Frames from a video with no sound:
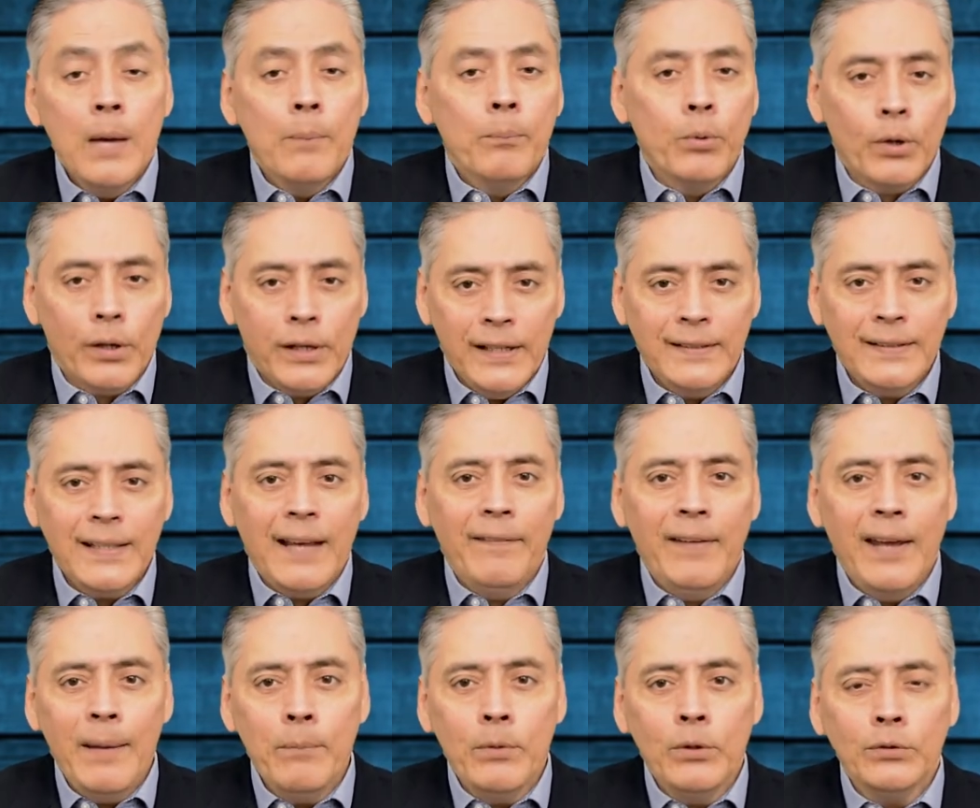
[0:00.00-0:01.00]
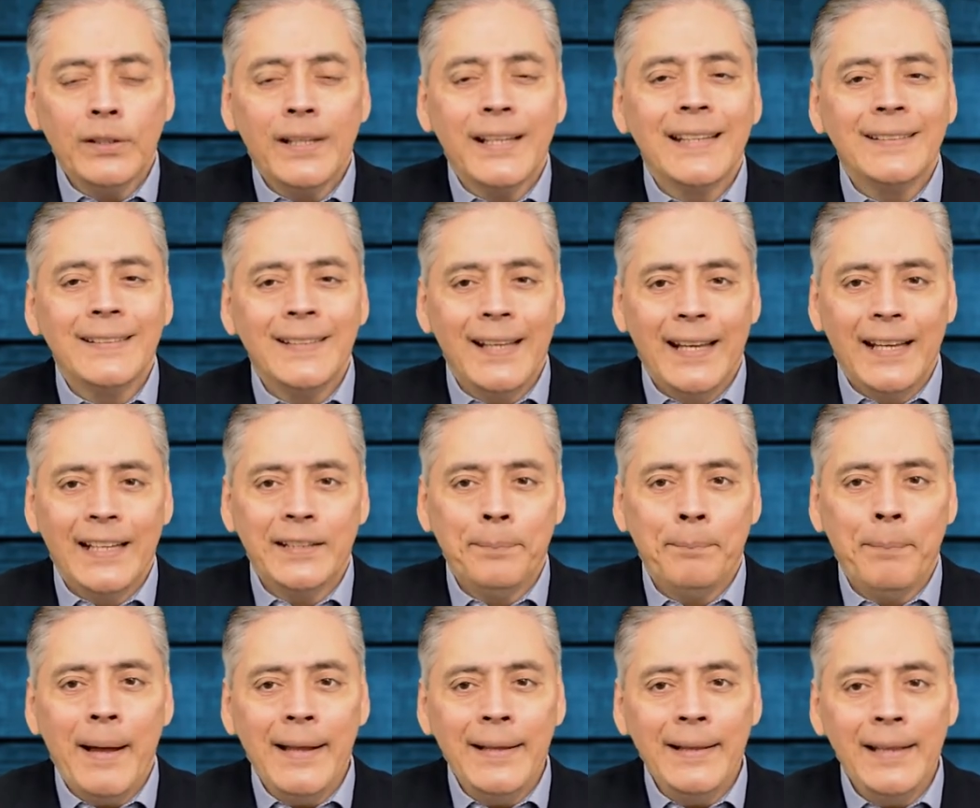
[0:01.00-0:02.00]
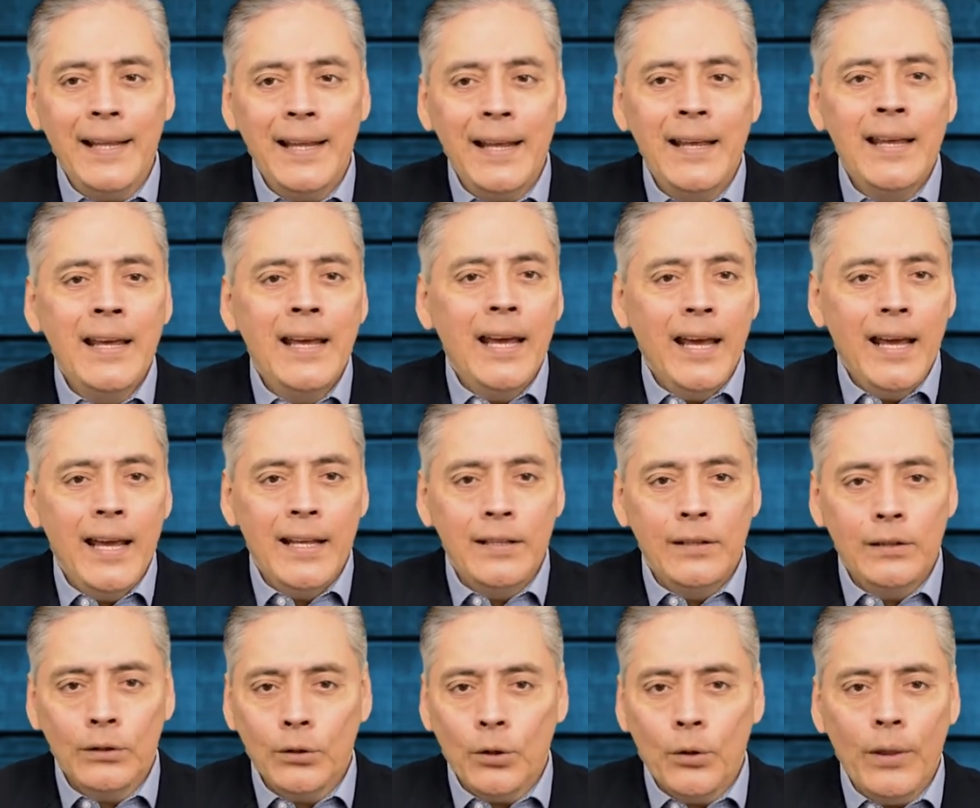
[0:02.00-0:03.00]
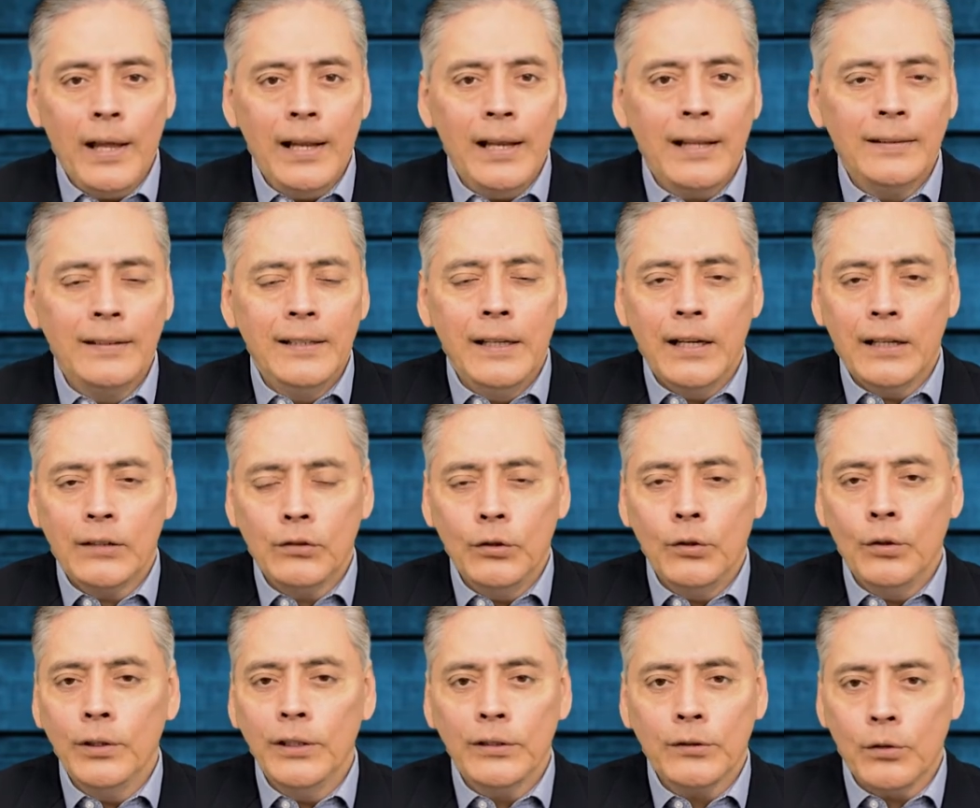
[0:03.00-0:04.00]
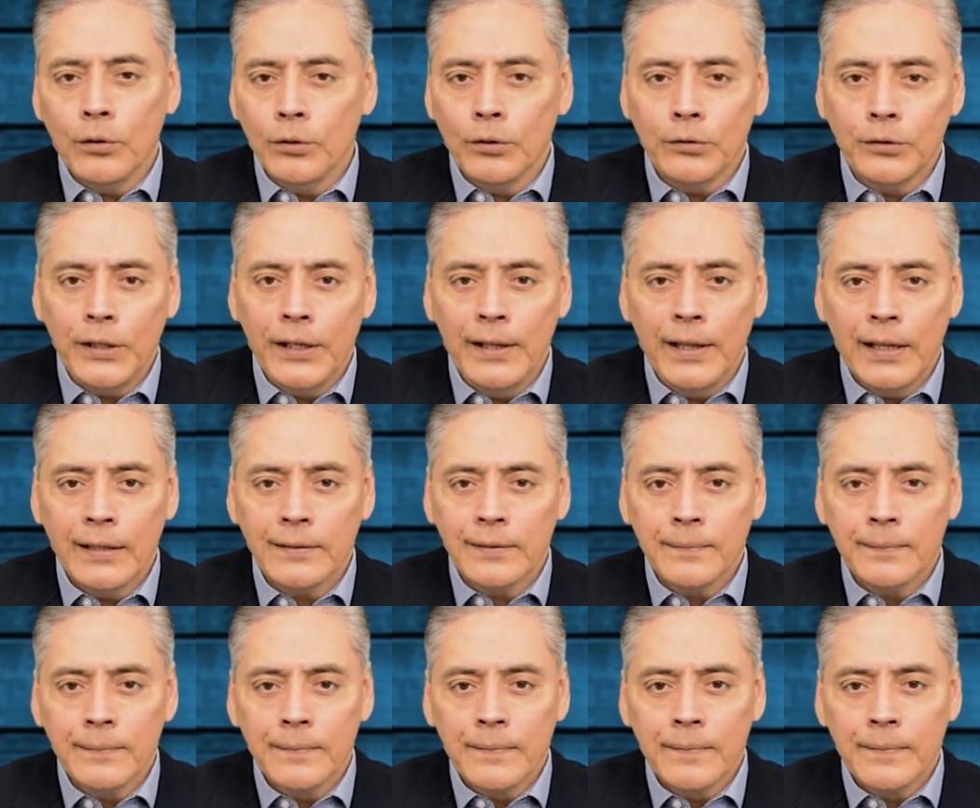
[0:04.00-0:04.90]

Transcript: Porque sabemos que se expande en todas las direcciones conocidas.